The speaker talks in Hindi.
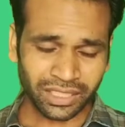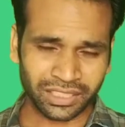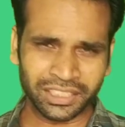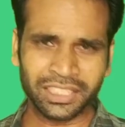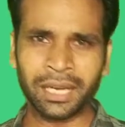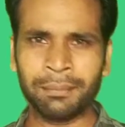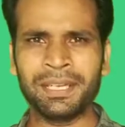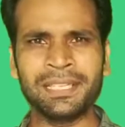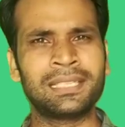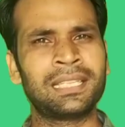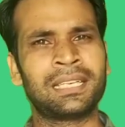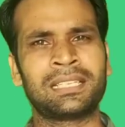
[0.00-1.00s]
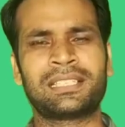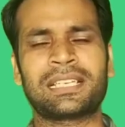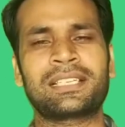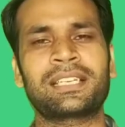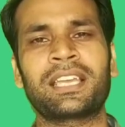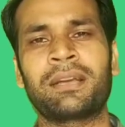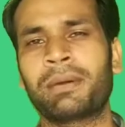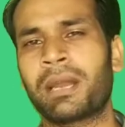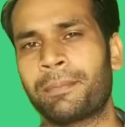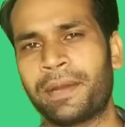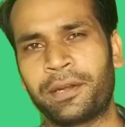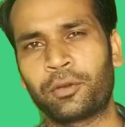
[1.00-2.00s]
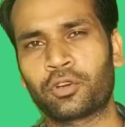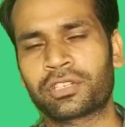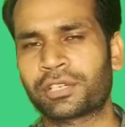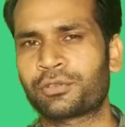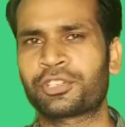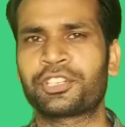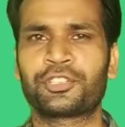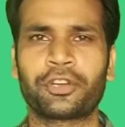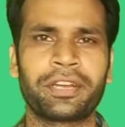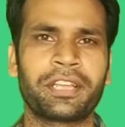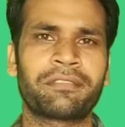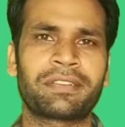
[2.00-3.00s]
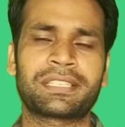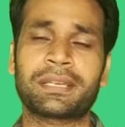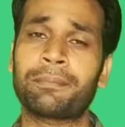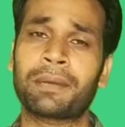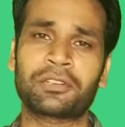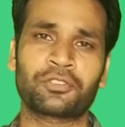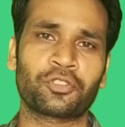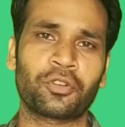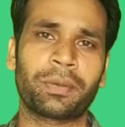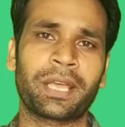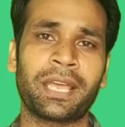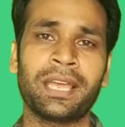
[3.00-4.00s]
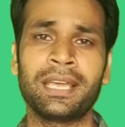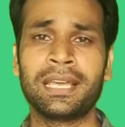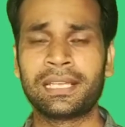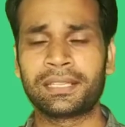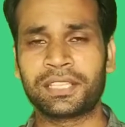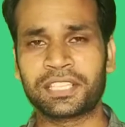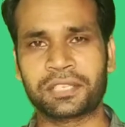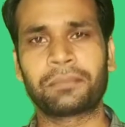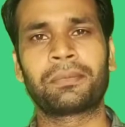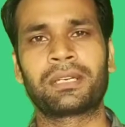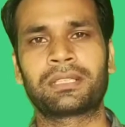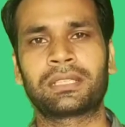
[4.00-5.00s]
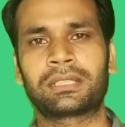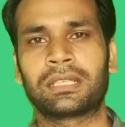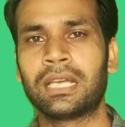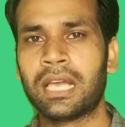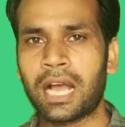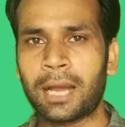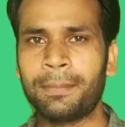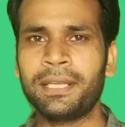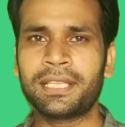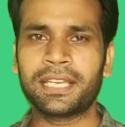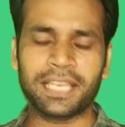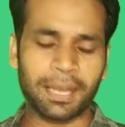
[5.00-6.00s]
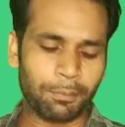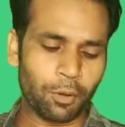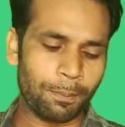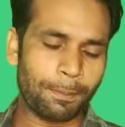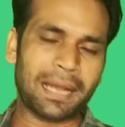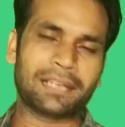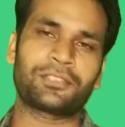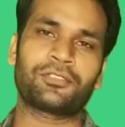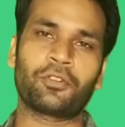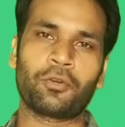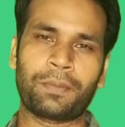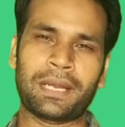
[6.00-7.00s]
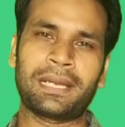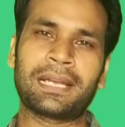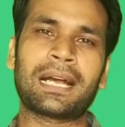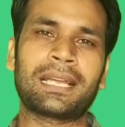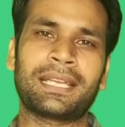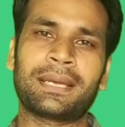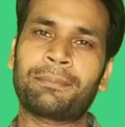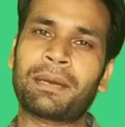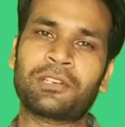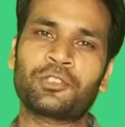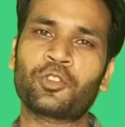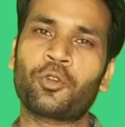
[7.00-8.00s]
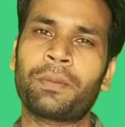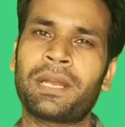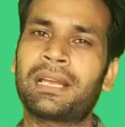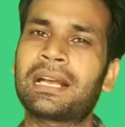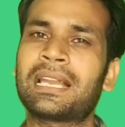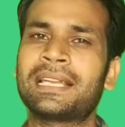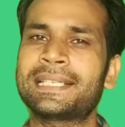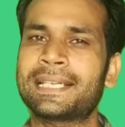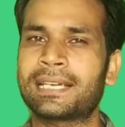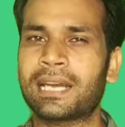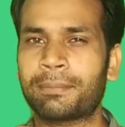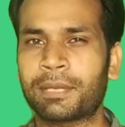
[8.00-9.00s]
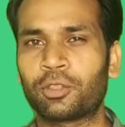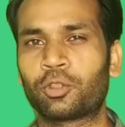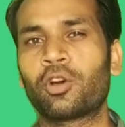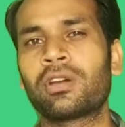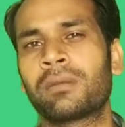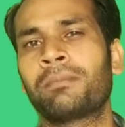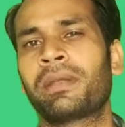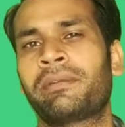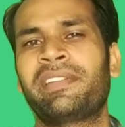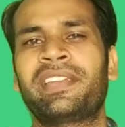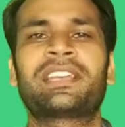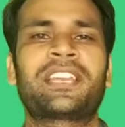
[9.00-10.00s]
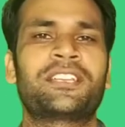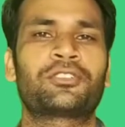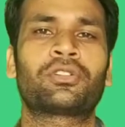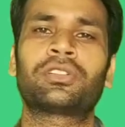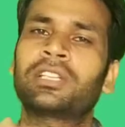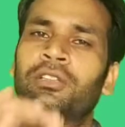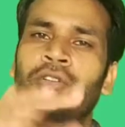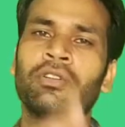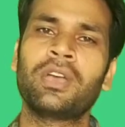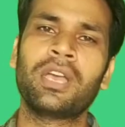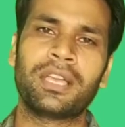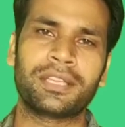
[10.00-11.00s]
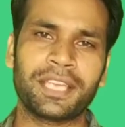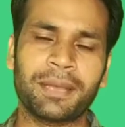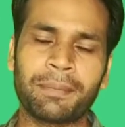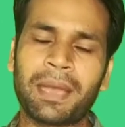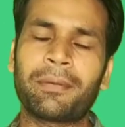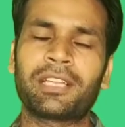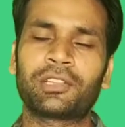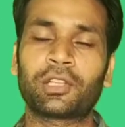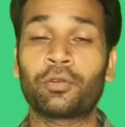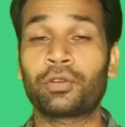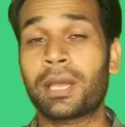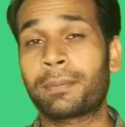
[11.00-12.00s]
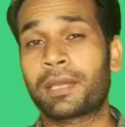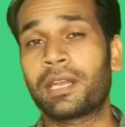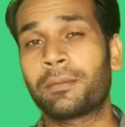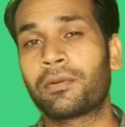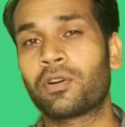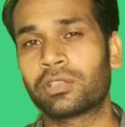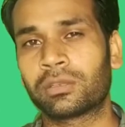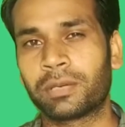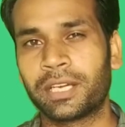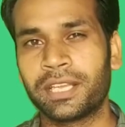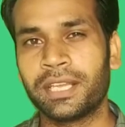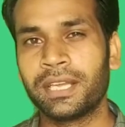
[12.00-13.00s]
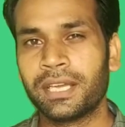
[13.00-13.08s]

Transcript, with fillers: कि अभी जैसे कि हमारा पेड कोर्स है उसकी ज्वाइनिंग फीस है पाँच सौ रुपये है दिसंबर तक अभी देखिए आपको पाँच सौ रुपये लगाने हैं पाँच सौ रुपये लगाने से अगर आपके दो नंबर भी इंक्रीज होते तो ये मैं मानता हूँ कि आपके लिए बहुत बड़ी